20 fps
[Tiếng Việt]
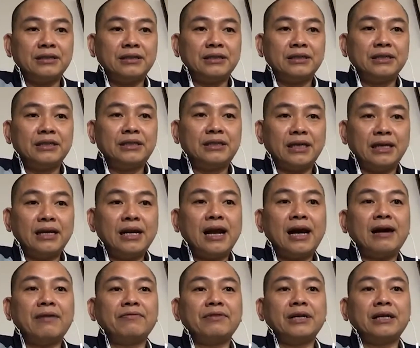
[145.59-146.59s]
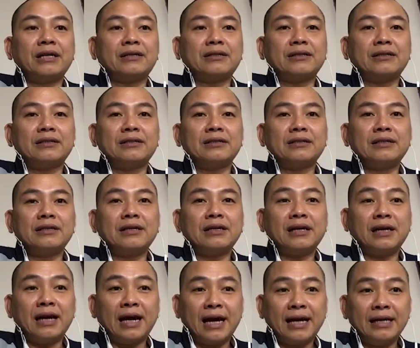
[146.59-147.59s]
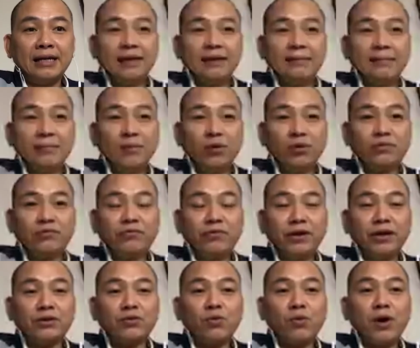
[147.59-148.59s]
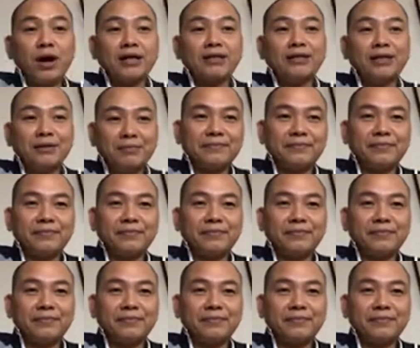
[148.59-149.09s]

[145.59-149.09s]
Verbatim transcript: chính là việc ngày một vượt qua chính mình